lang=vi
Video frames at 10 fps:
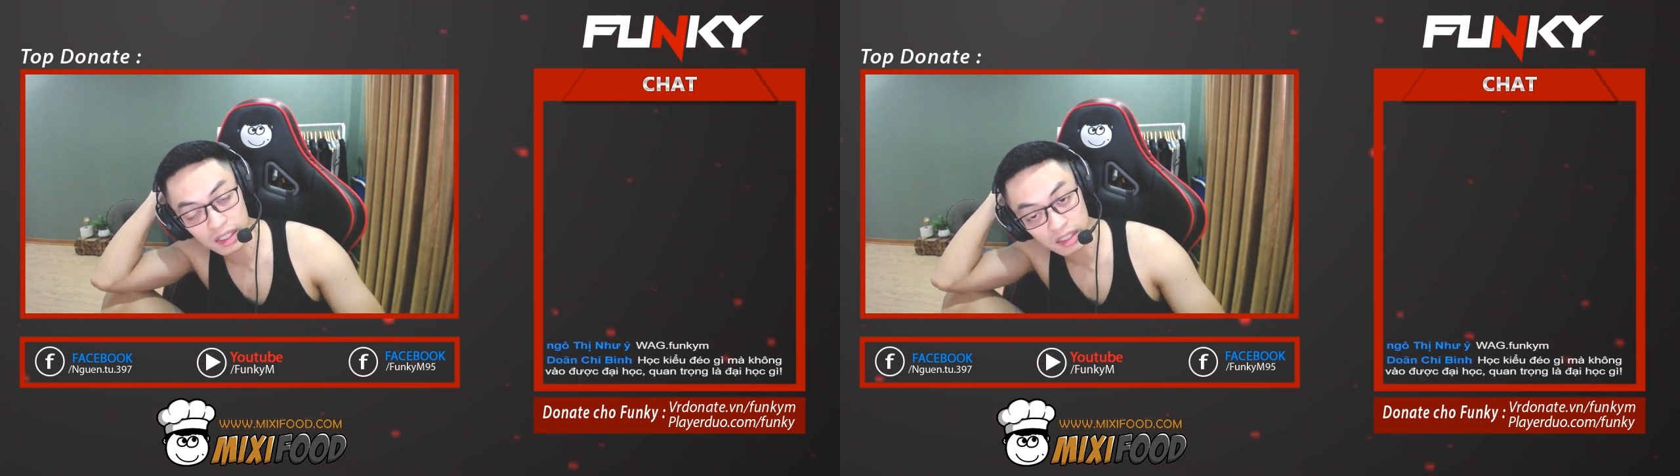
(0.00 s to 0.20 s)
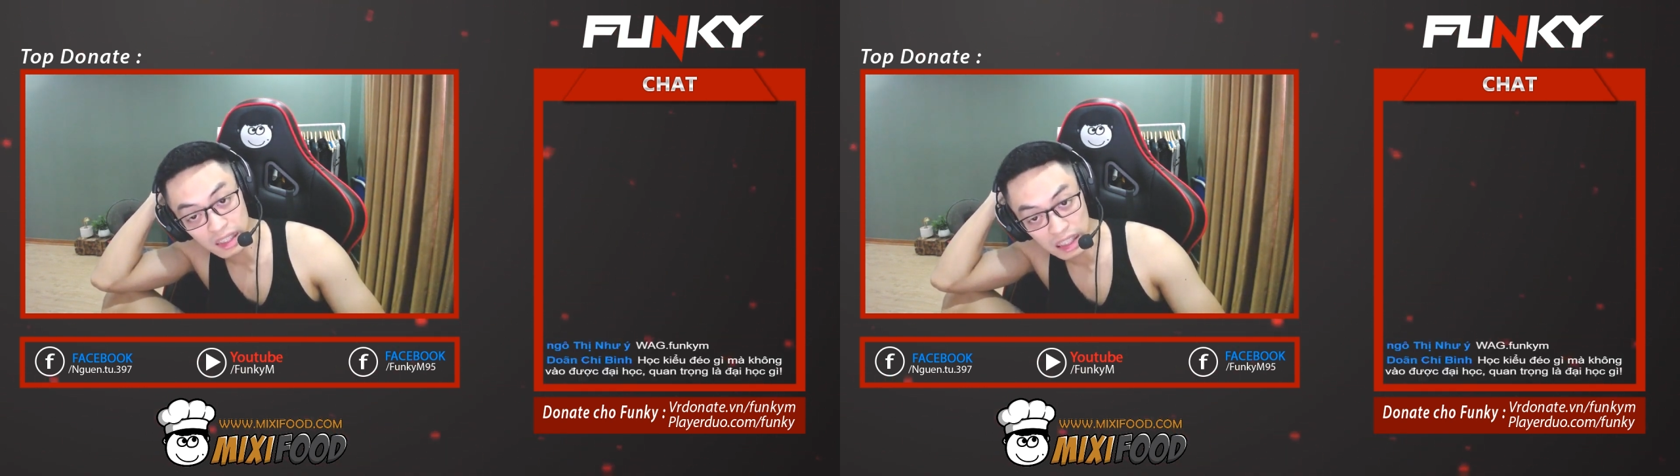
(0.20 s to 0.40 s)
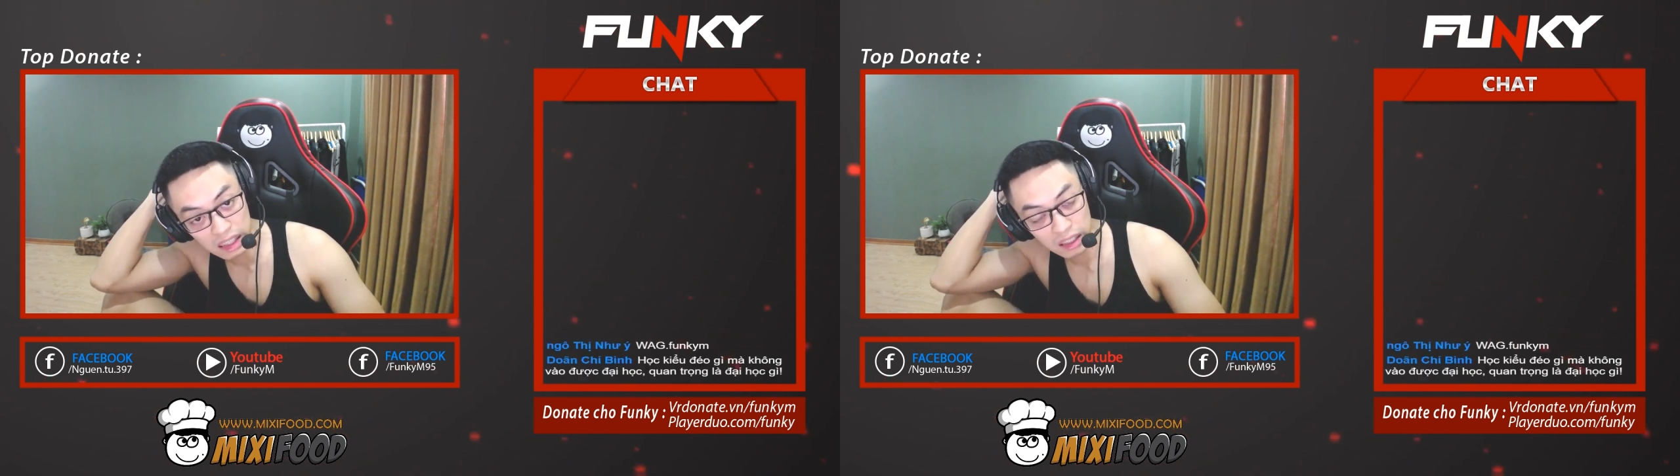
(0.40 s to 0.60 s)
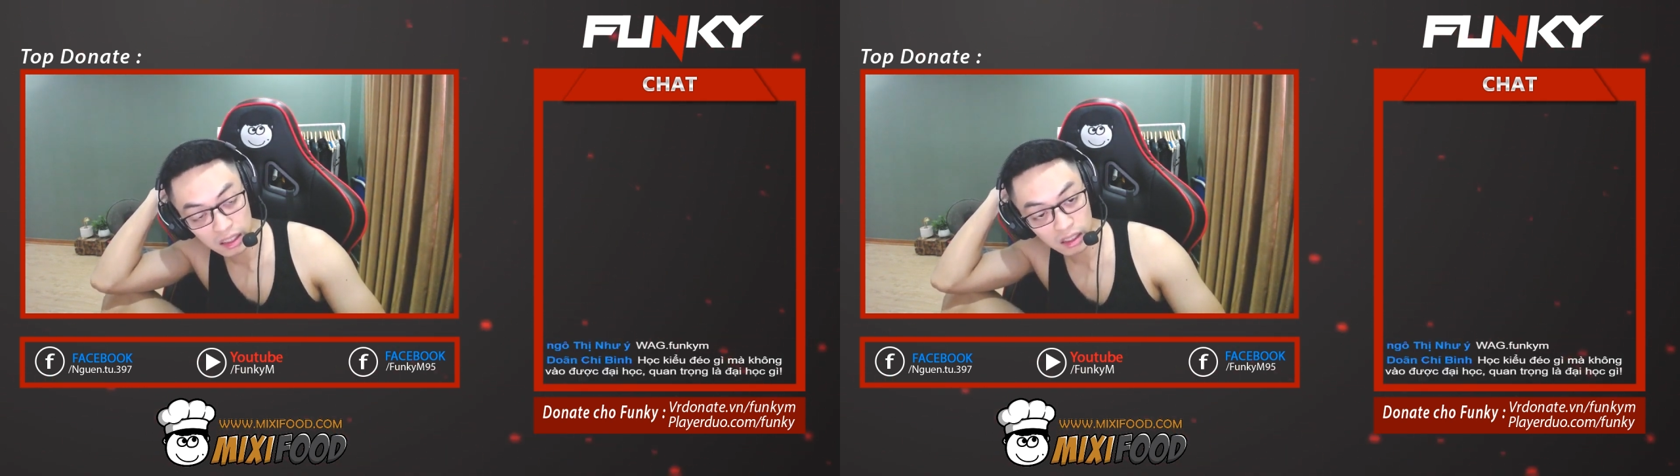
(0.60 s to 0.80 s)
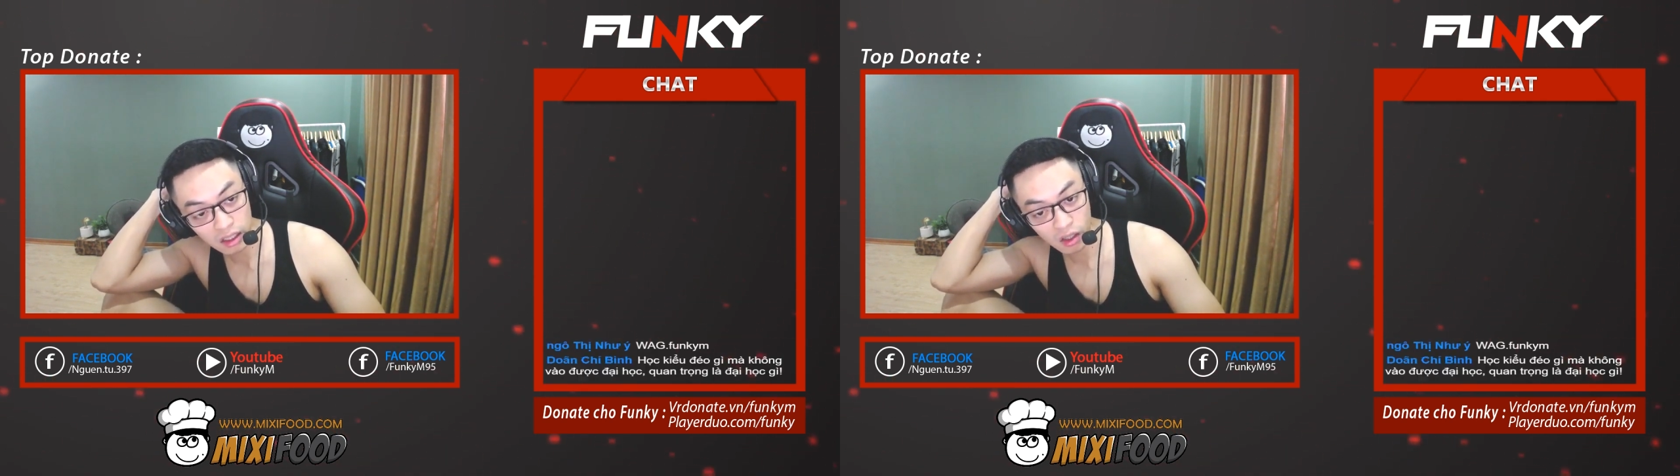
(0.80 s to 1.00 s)
gì
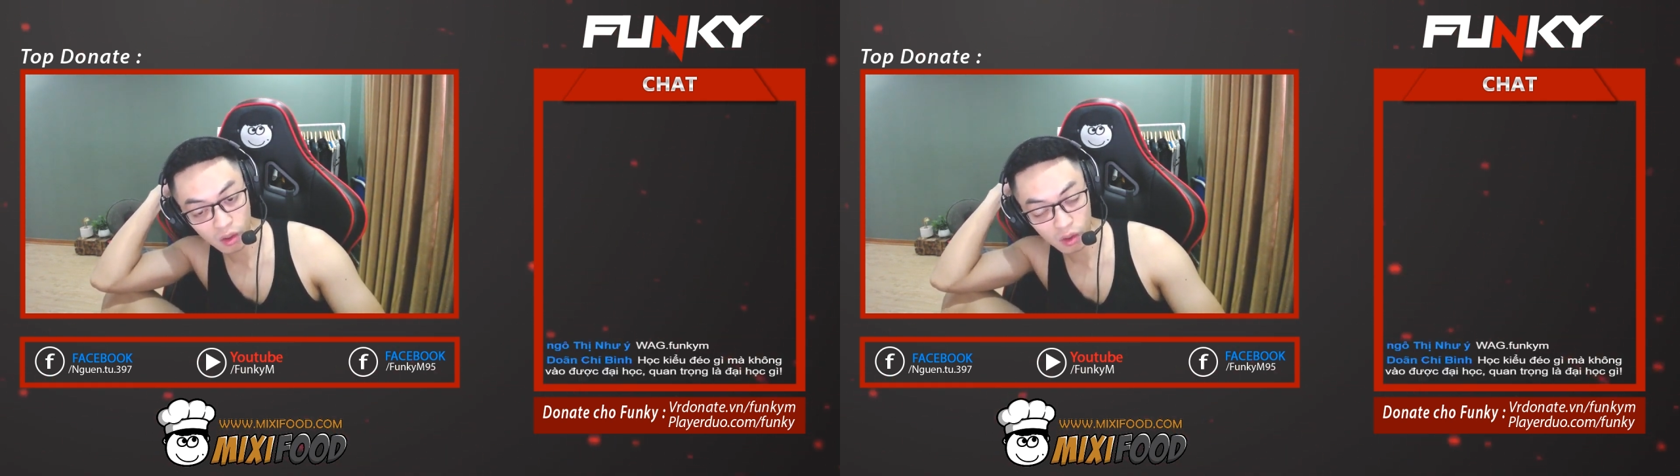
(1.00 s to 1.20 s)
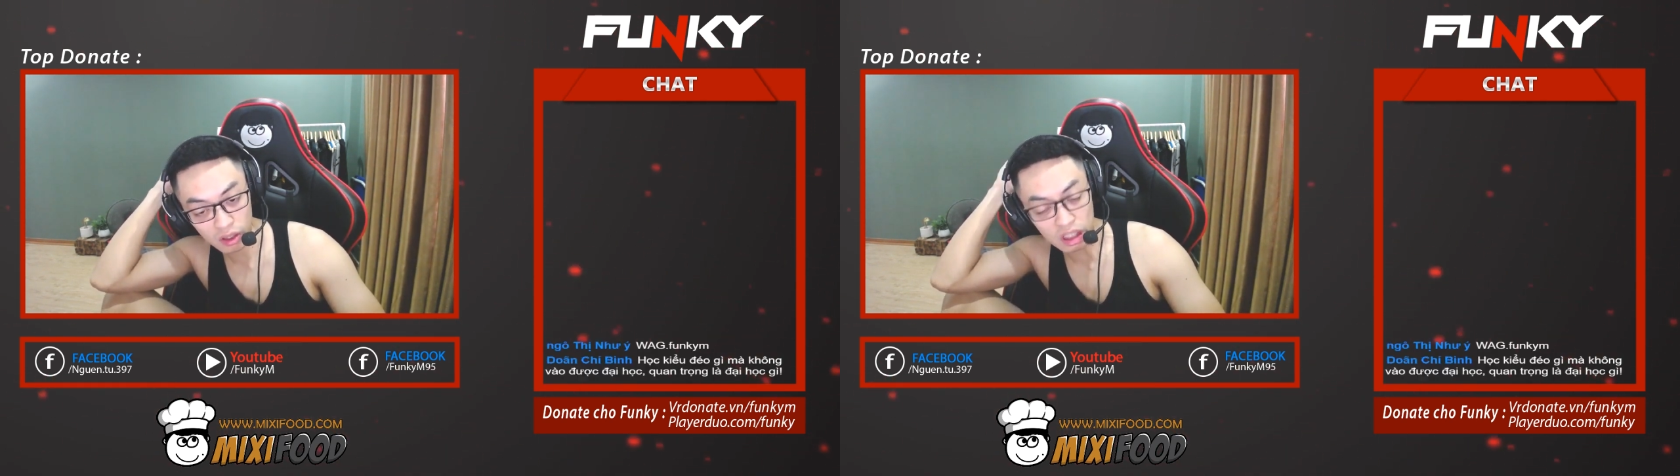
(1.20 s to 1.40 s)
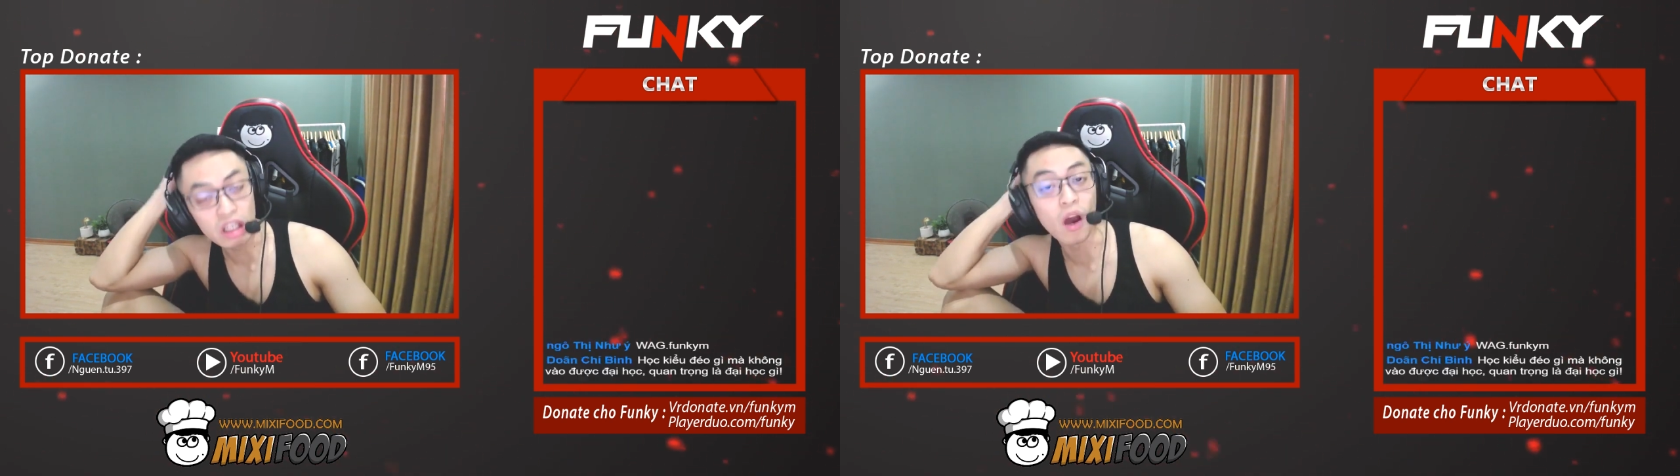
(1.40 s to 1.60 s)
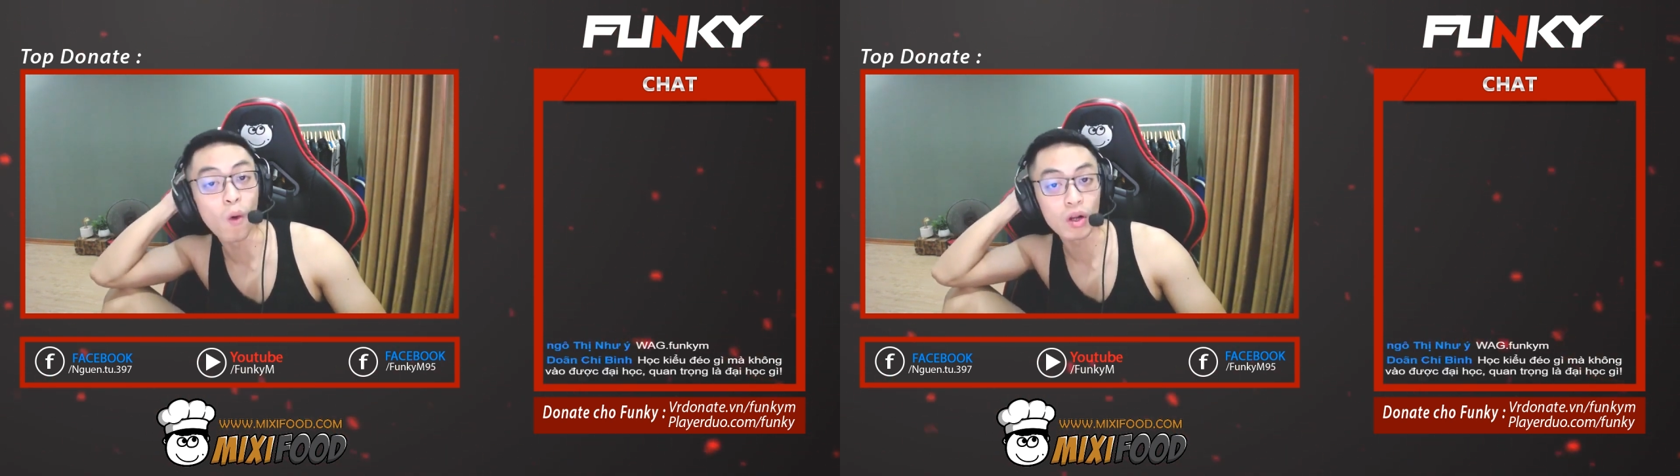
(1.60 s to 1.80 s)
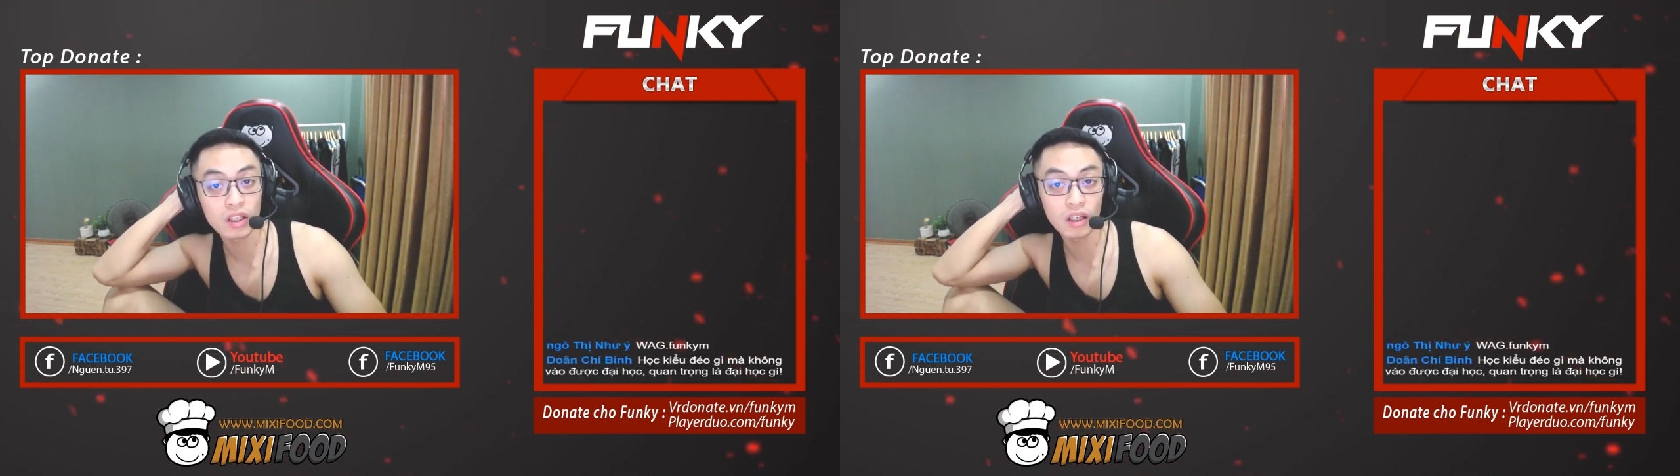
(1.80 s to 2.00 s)
nhiều
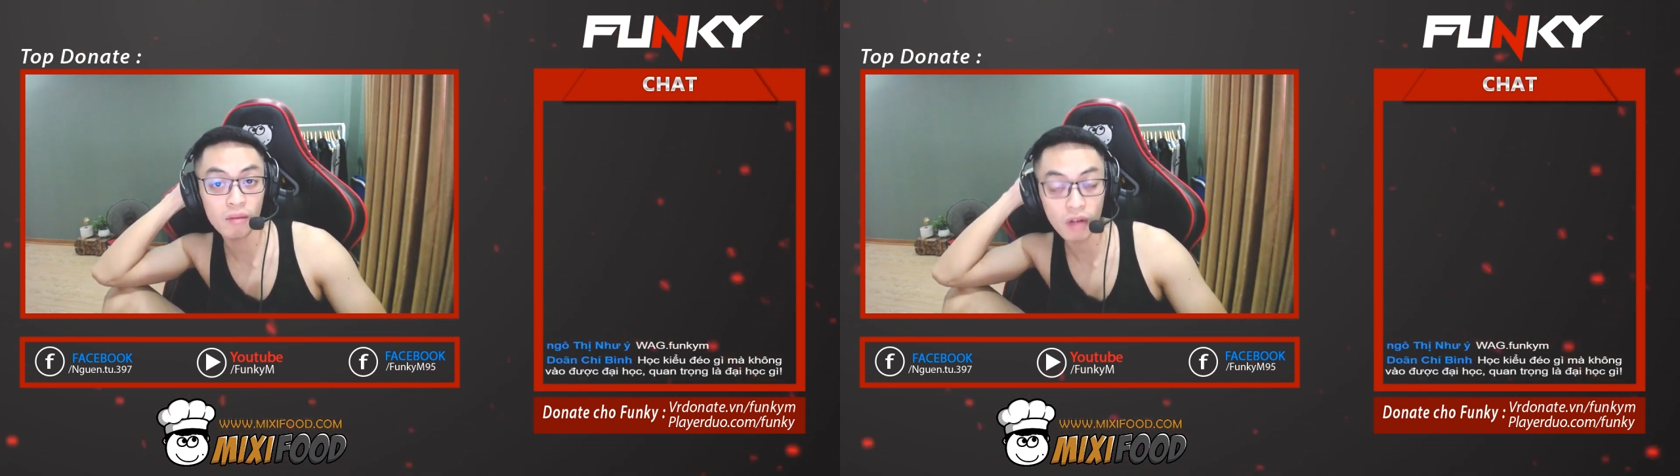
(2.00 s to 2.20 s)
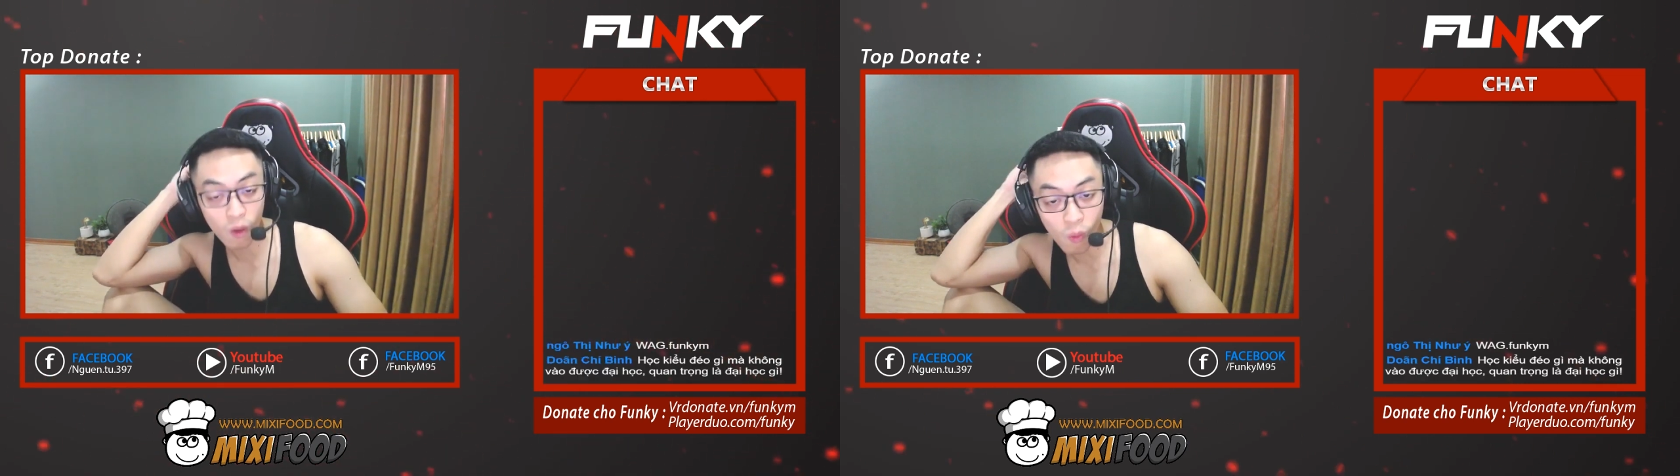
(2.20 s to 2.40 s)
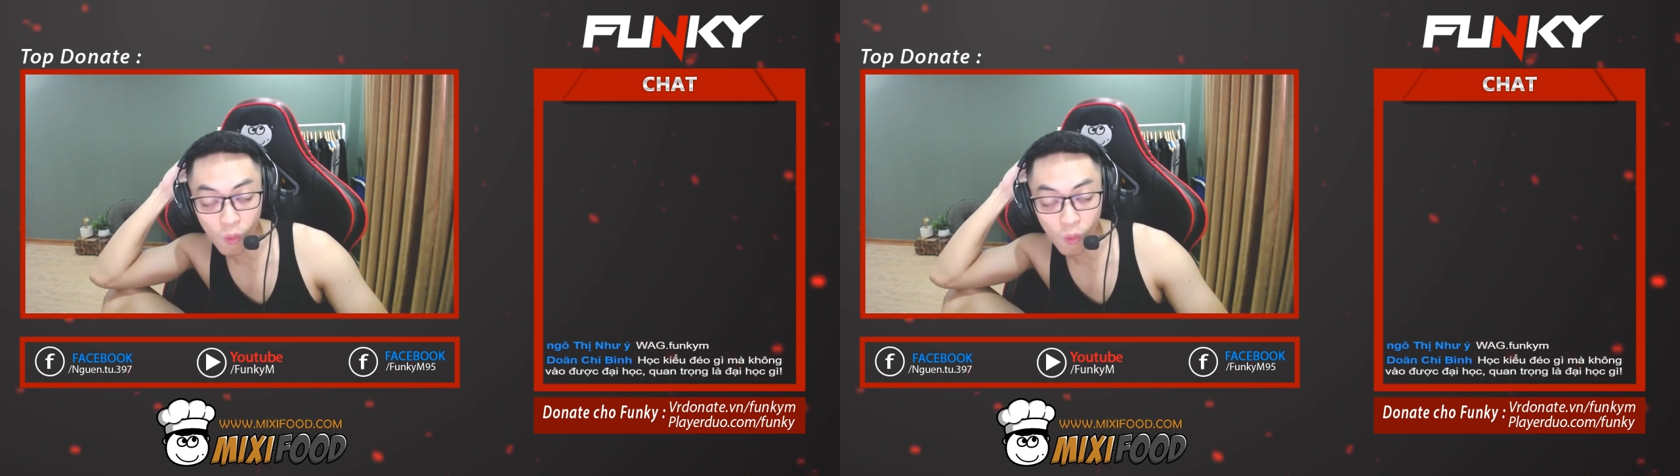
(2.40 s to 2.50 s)
ở trên lớp đâu